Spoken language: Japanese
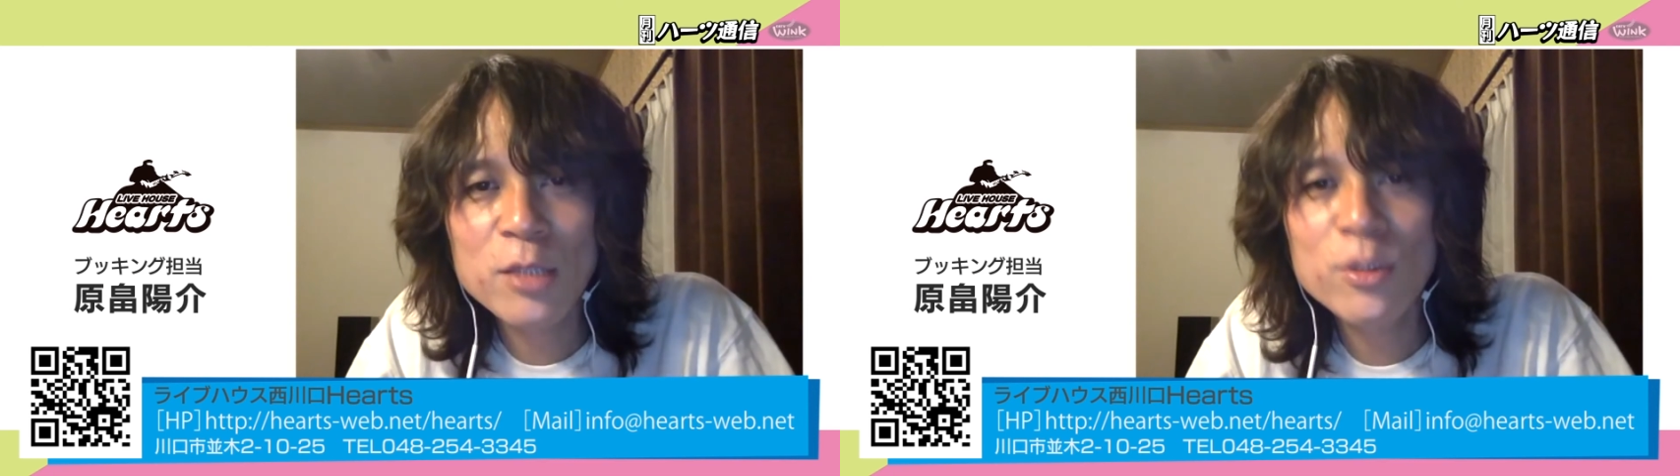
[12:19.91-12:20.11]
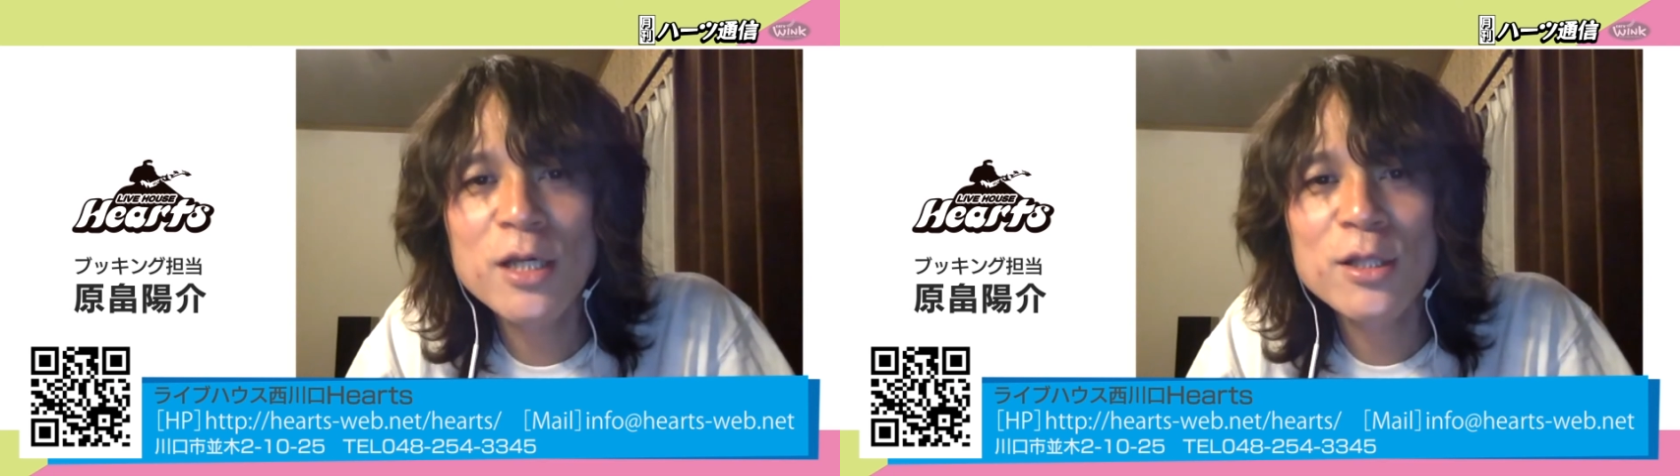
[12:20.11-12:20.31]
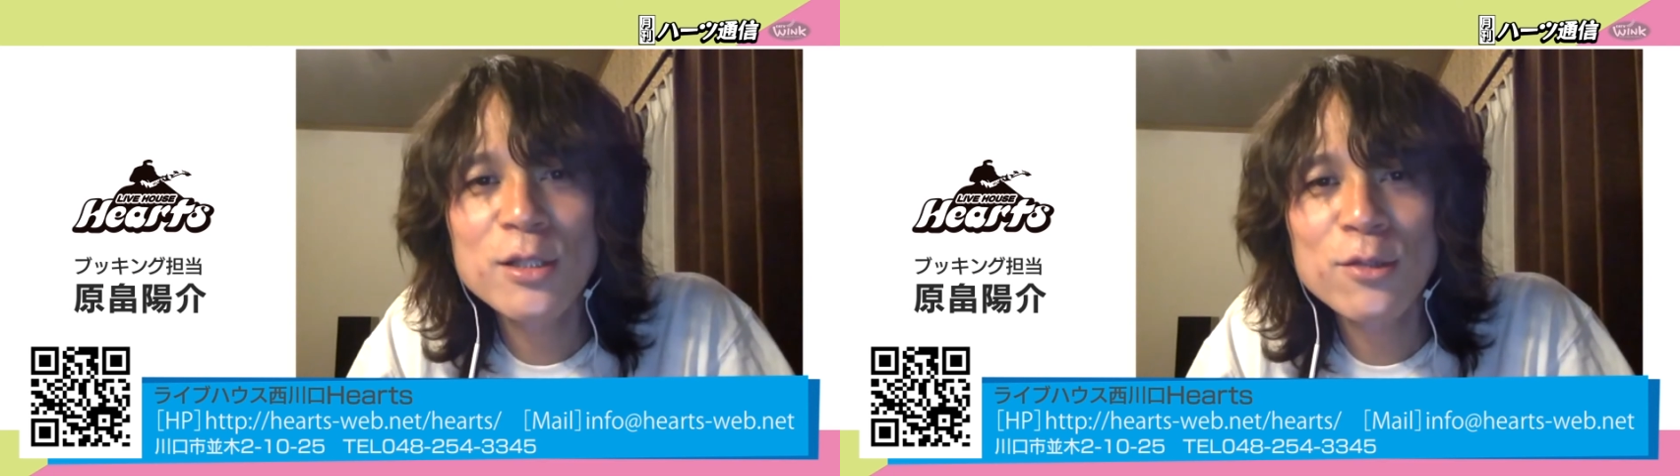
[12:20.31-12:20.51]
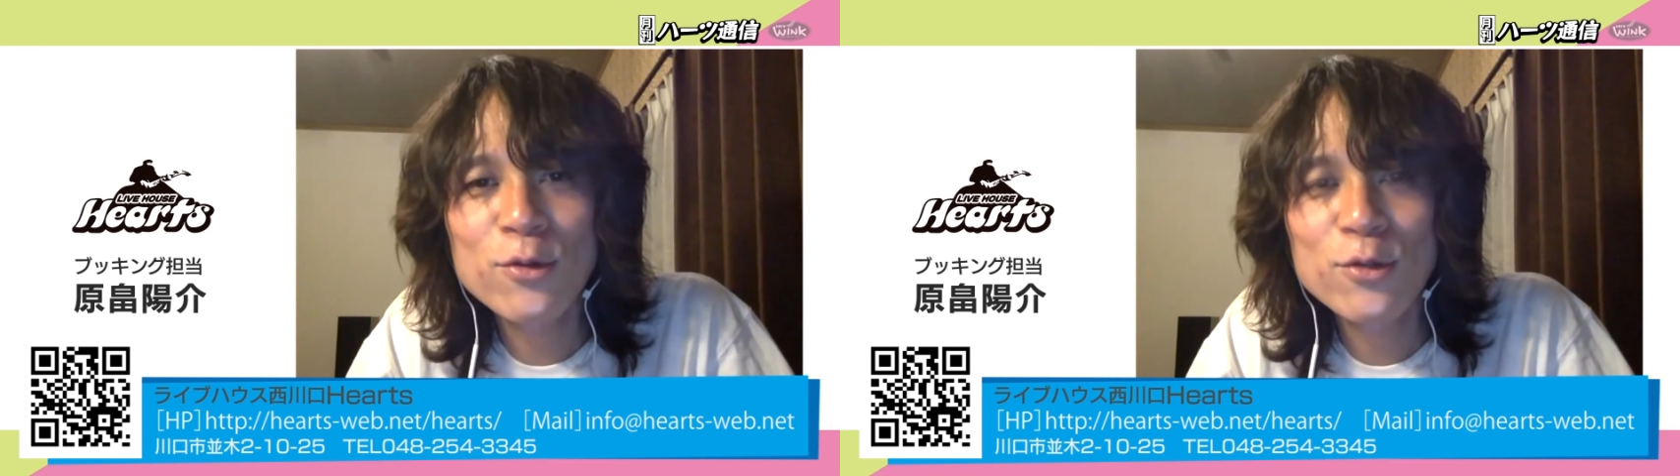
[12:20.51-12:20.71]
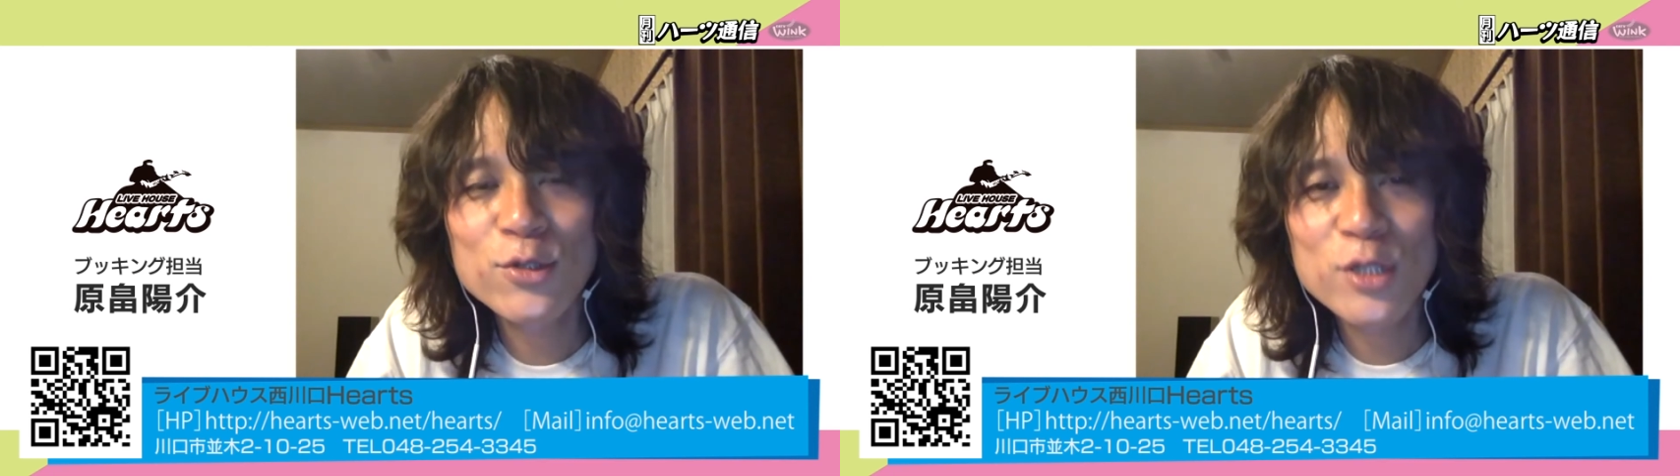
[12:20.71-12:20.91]
友さん
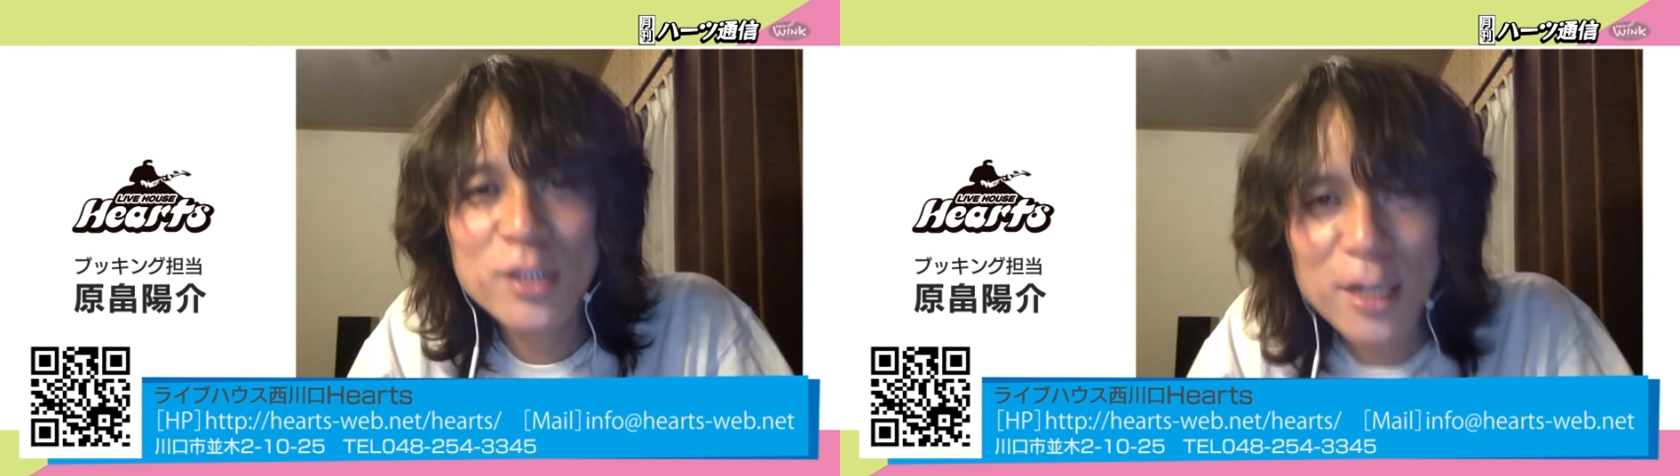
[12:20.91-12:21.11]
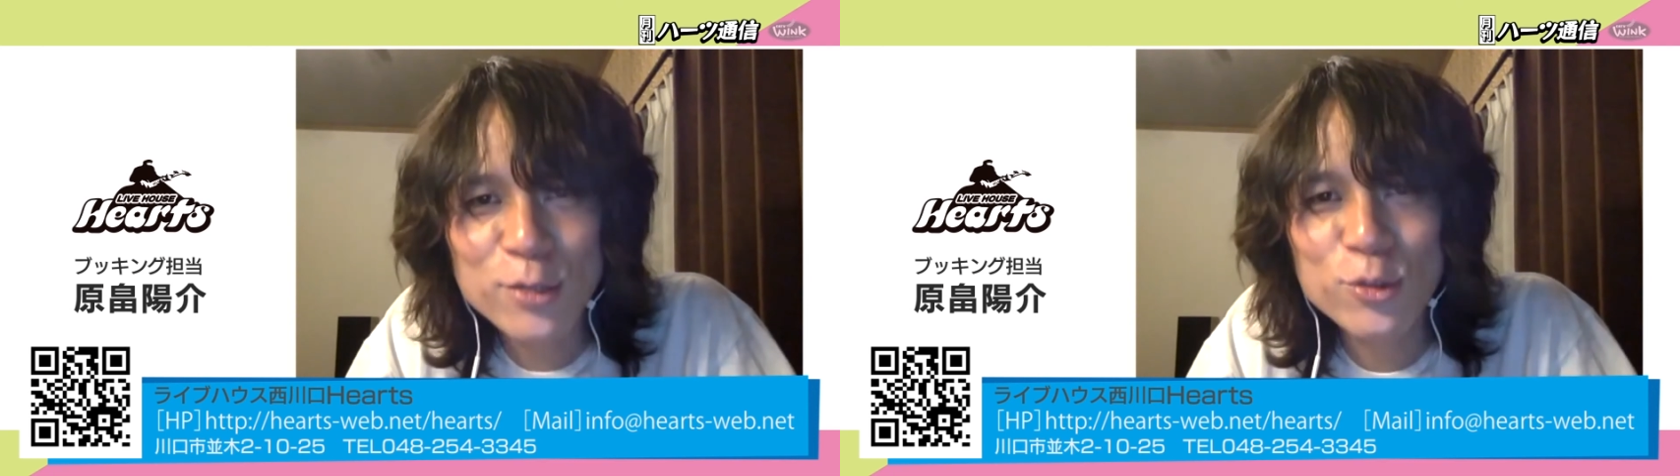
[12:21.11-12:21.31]
のツイッター、